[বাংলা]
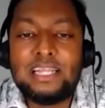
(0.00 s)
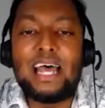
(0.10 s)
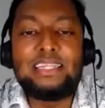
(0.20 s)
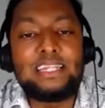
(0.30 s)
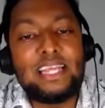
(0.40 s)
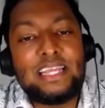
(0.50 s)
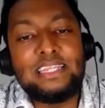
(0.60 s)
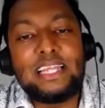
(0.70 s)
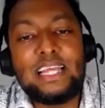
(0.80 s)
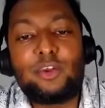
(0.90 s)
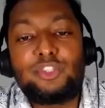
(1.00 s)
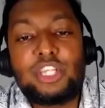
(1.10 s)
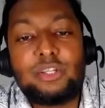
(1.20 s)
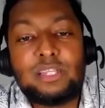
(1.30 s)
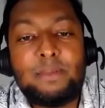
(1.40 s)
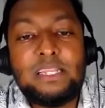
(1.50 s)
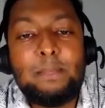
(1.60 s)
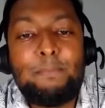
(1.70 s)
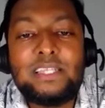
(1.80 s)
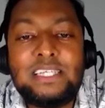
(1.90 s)
তাদের দেখেই তাদের অস্থিরতা বৃদ্ধি
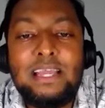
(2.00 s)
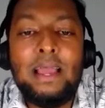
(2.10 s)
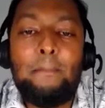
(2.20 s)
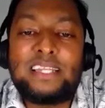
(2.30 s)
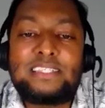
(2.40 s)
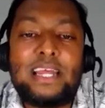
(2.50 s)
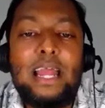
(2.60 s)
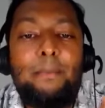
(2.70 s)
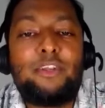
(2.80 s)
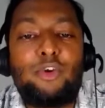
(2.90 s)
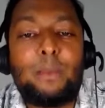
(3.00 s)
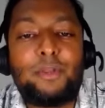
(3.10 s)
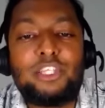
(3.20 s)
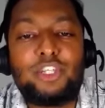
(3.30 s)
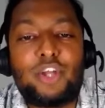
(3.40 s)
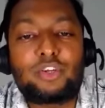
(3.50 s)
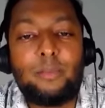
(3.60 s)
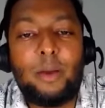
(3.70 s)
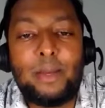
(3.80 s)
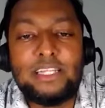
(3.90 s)
পেয়েছে মাঝখানে আবার ঢুকে পড়েছে ডক্টর
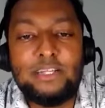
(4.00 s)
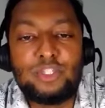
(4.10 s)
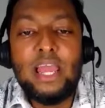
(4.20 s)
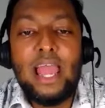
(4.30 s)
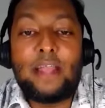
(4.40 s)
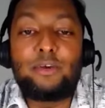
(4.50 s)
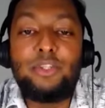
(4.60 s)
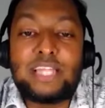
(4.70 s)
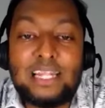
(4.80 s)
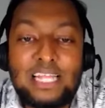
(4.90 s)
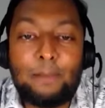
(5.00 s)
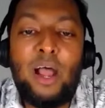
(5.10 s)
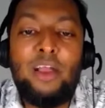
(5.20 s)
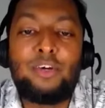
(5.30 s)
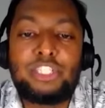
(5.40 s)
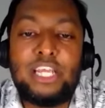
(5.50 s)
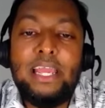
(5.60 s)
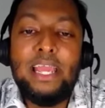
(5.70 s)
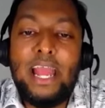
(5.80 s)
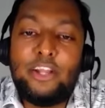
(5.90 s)
মোহাম্মদ ইনুস এখন তাদের ভয় হচ্ছে
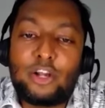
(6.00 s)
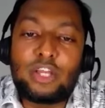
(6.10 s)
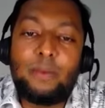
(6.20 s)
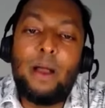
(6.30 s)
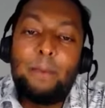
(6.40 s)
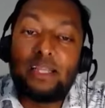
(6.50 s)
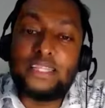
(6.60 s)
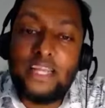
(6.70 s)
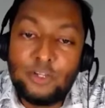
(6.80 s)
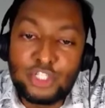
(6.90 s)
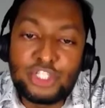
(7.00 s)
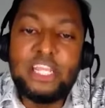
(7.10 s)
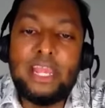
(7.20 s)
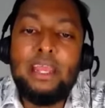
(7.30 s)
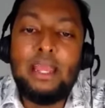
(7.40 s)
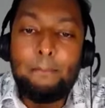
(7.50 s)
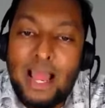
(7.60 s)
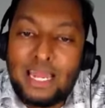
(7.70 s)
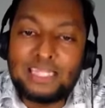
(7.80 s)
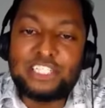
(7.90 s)
এই ডক্টর মোহাম্মদ ইনুস দিয়ে
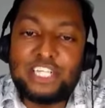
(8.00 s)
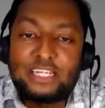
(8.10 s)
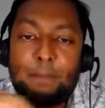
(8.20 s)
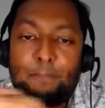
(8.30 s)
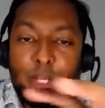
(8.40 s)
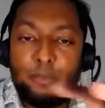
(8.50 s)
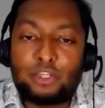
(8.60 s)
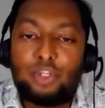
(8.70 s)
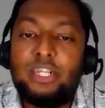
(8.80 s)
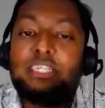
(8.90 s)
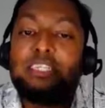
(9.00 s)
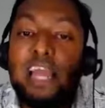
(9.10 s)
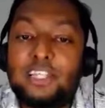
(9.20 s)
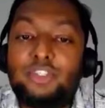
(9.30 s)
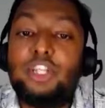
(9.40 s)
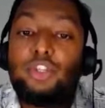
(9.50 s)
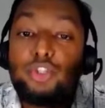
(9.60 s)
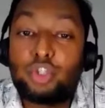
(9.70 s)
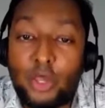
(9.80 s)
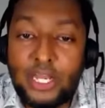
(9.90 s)
বাংলাদেশে একটি পরিবর্তনের ছায়া যদি
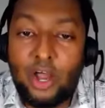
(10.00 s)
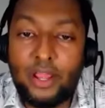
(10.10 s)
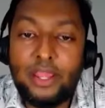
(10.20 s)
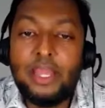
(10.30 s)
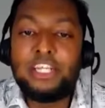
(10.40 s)
তৈরি হয়